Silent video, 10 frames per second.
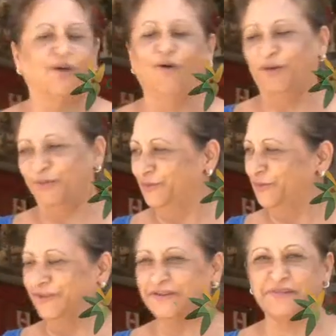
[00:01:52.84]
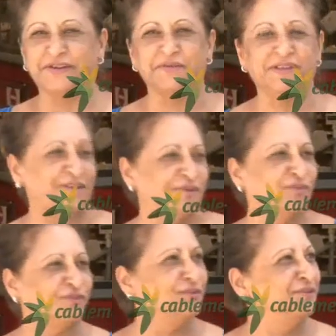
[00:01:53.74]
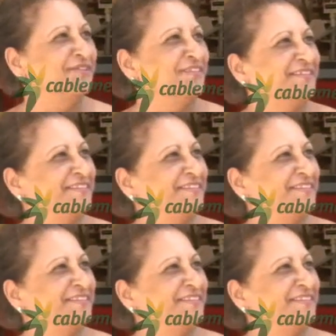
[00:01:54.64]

Oh, muy bien, maravilla, como todo.